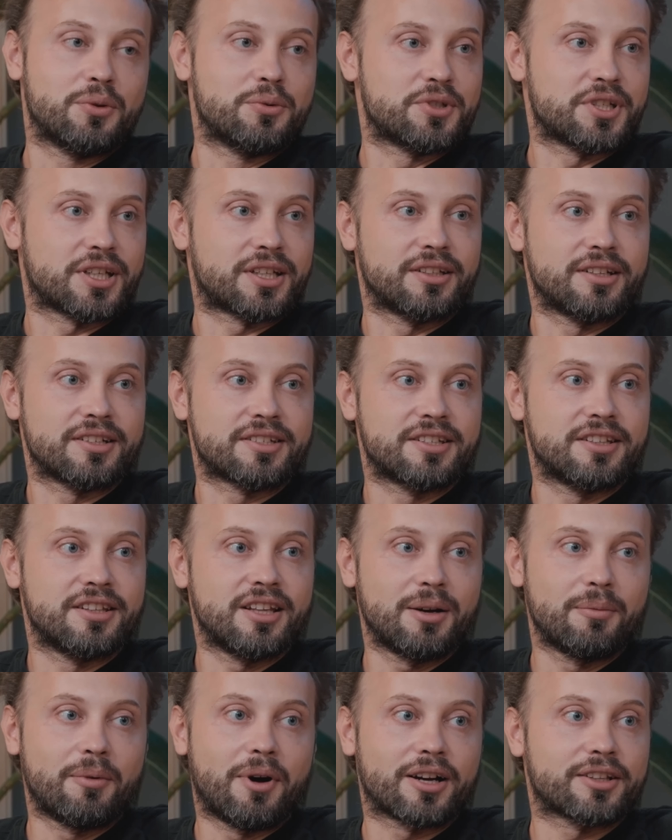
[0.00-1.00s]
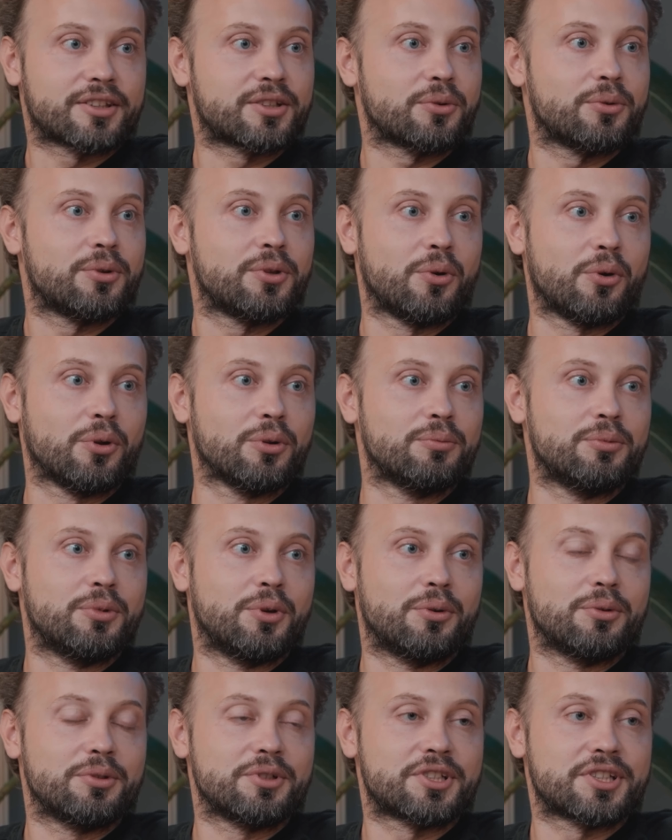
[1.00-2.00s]
önceki nesilde ama artık öyle
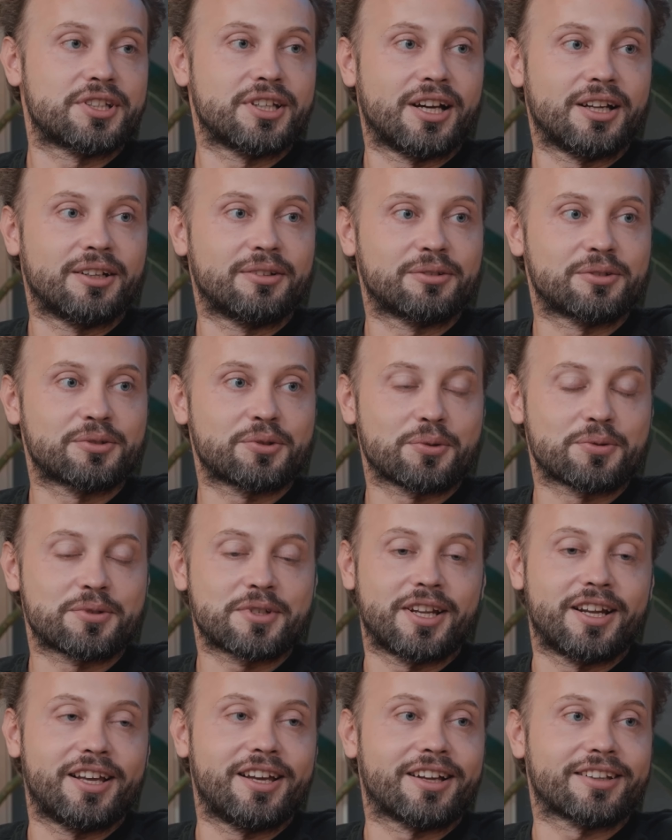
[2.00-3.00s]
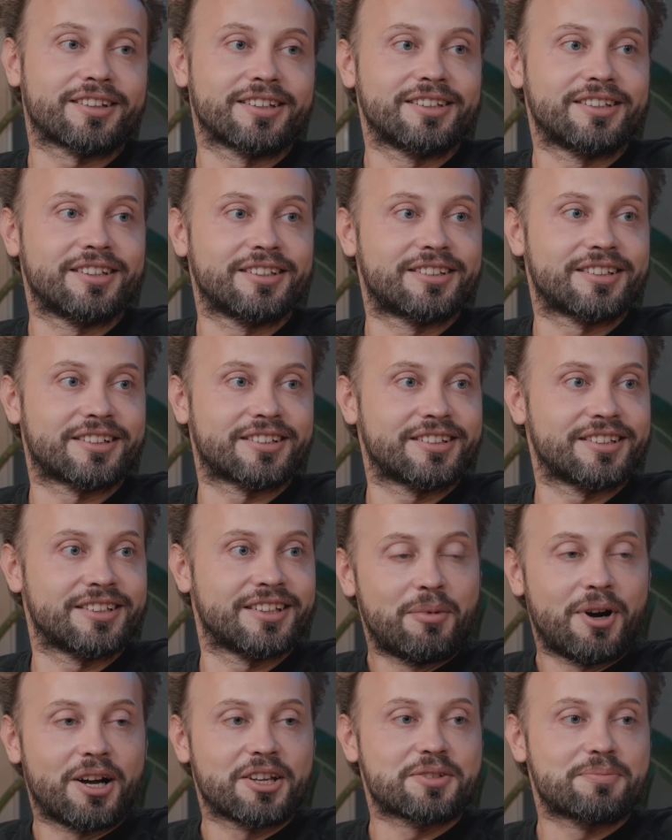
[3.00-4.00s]
olmuyor bu iş yani. Sosyal hayatın getirdiği
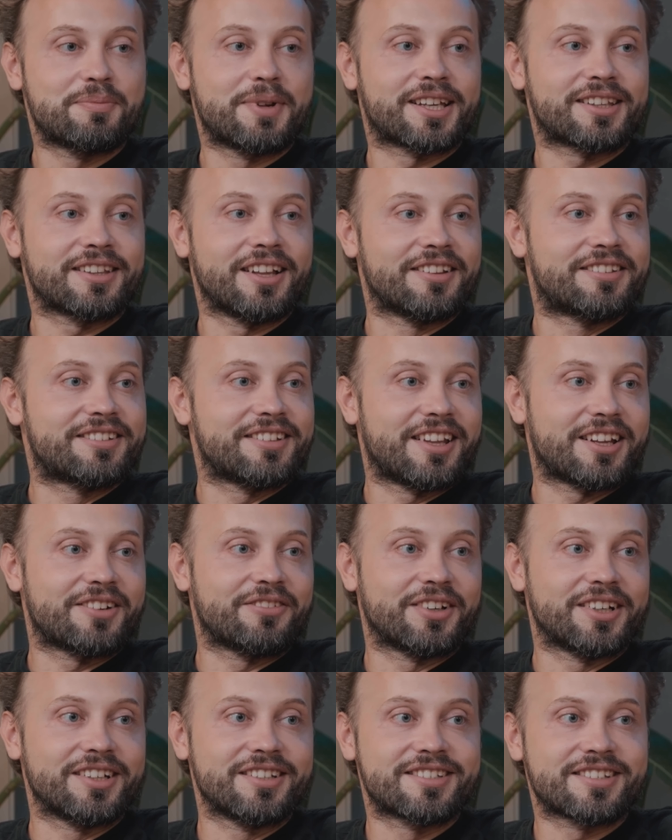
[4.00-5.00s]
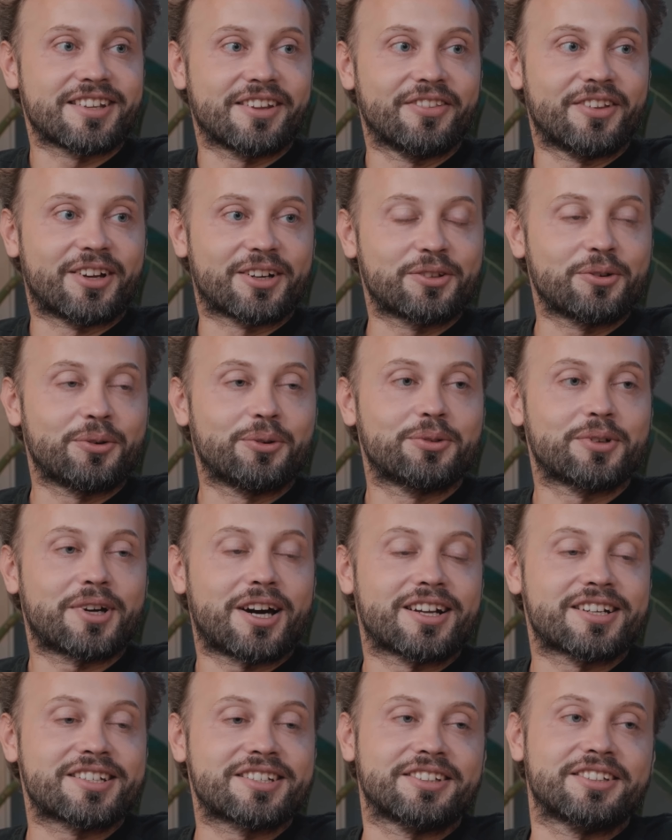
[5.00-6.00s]
bazı beklentiler var insanlarda. Onu
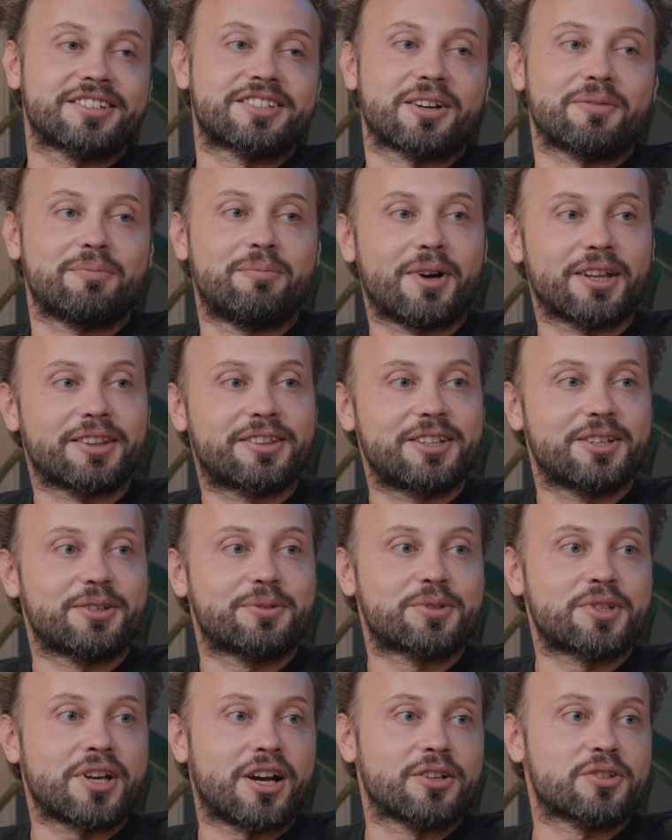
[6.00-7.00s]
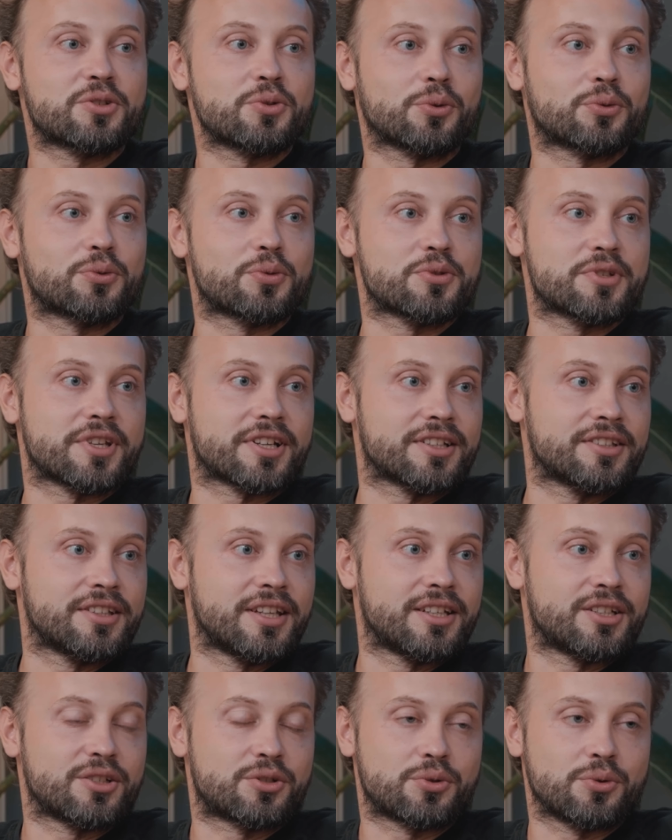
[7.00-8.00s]
karşılayacak maddi gücü anca 30'larında
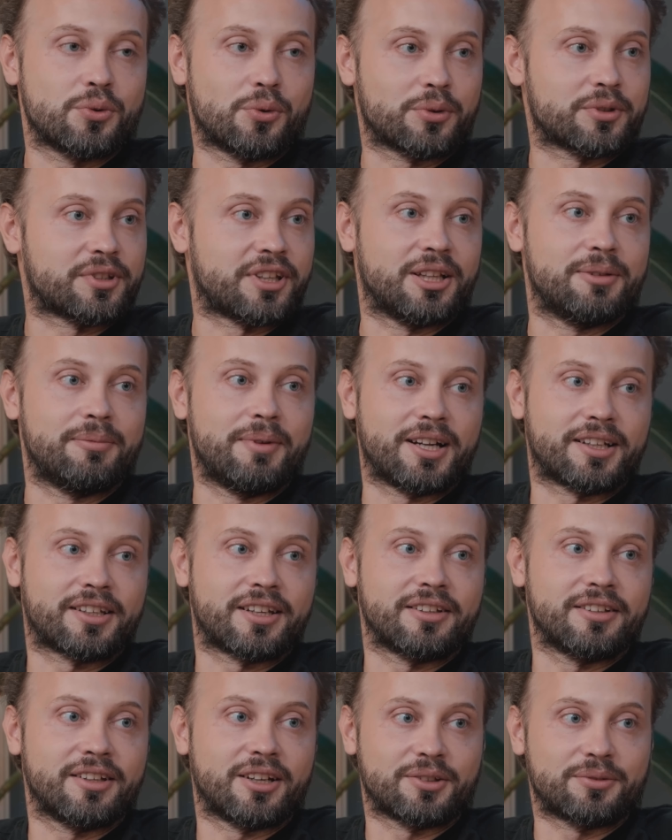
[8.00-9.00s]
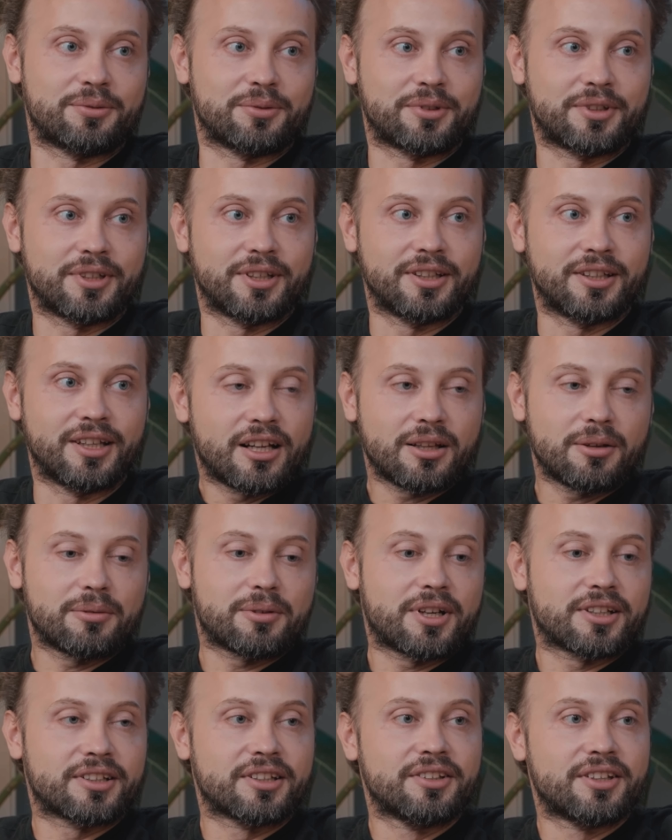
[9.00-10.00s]
erişiyor ortalama erkekler Türkiye'de. Tabii
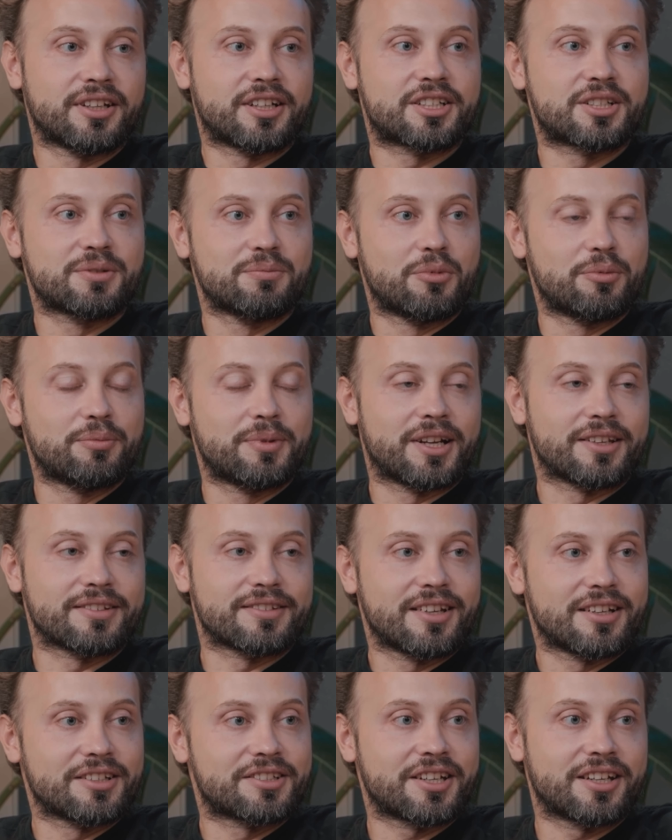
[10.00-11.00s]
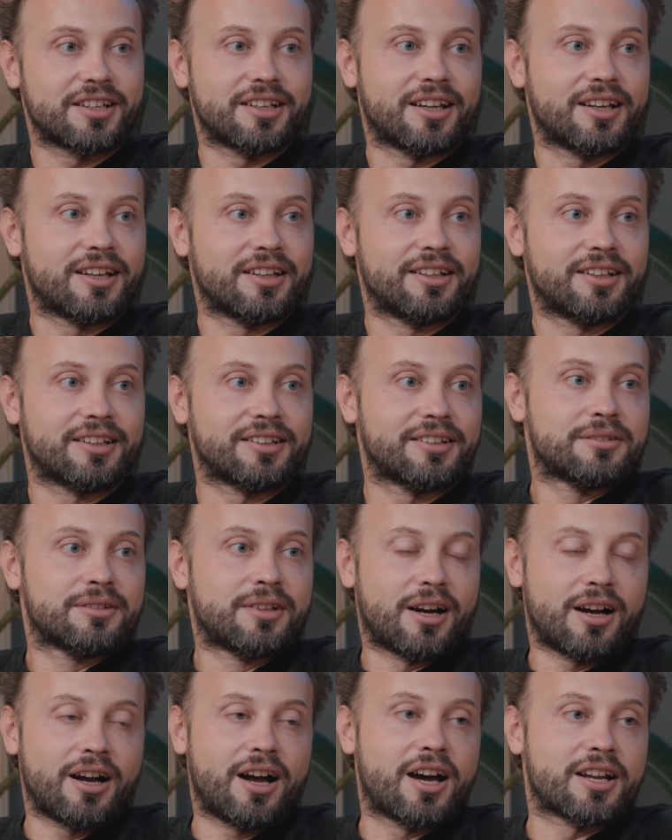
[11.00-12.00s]
kadınlar için bu biraz daha şey yani
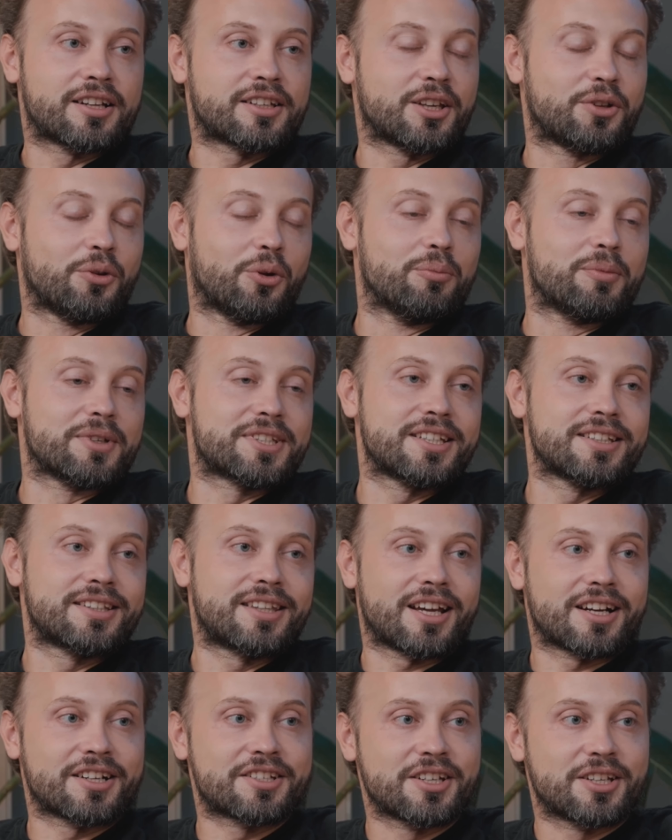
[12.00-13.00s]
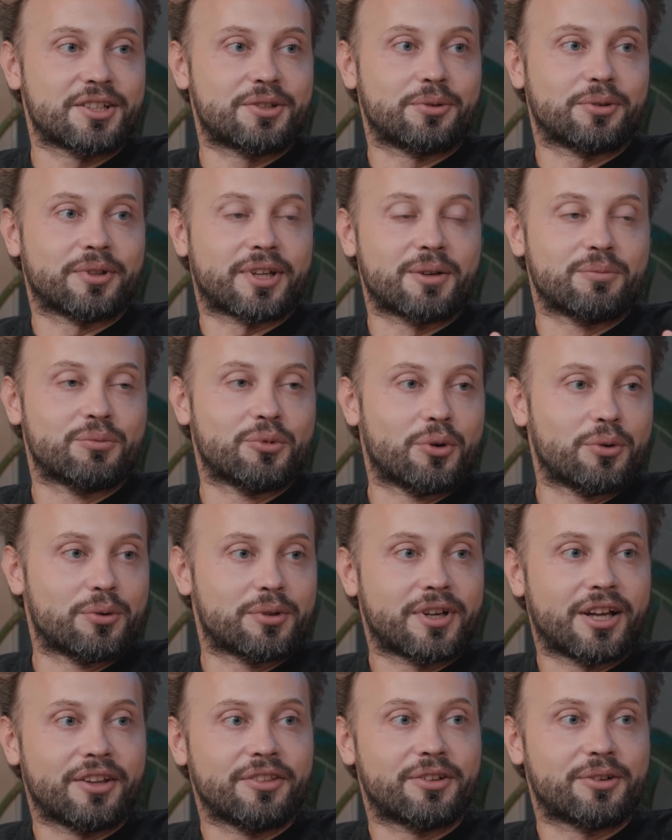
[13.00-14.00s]
daha erken olmasını tercih ediyorlar. Hem
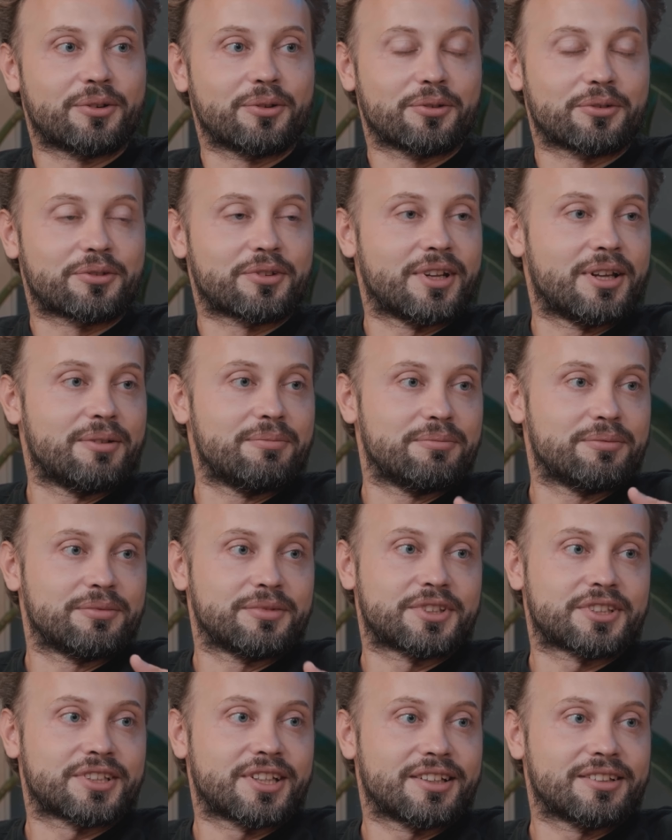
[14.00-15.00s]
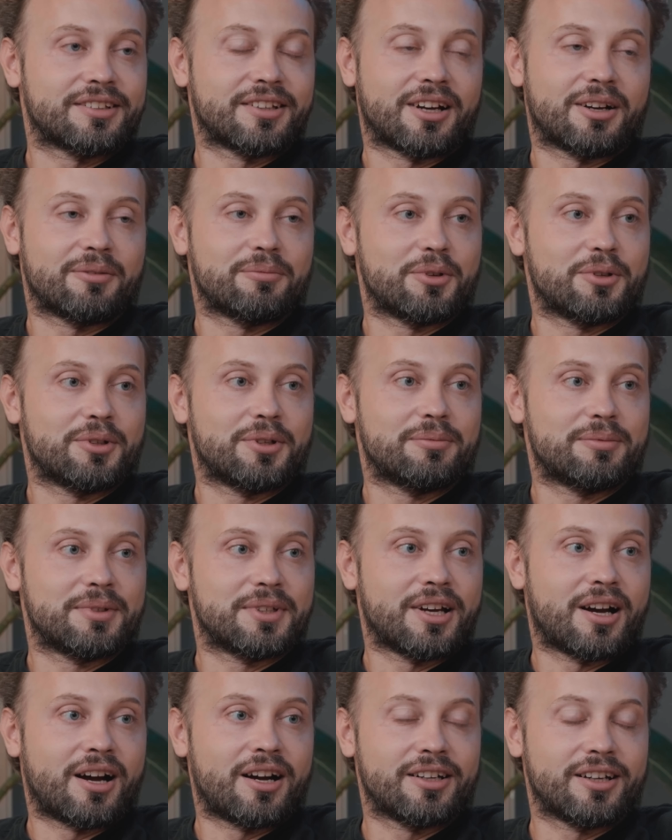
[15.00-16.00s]
doğurganlık olsun hem işte daha böyle
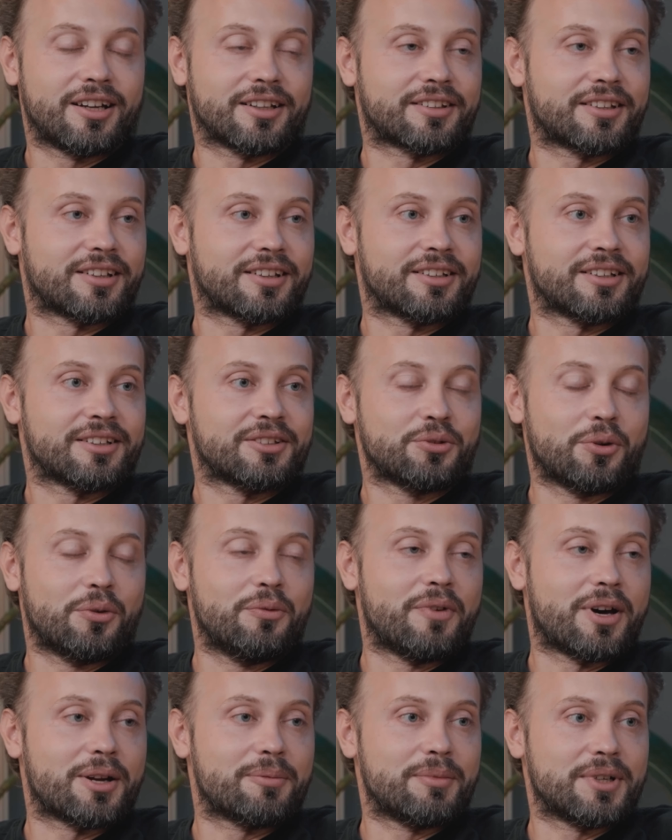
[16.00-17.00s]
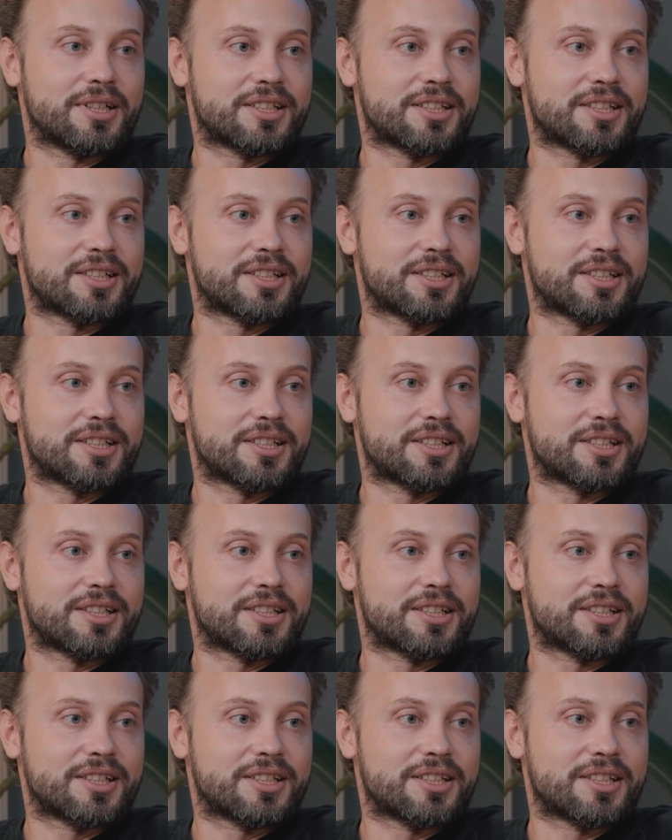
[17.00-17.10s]
bir hayata yön verme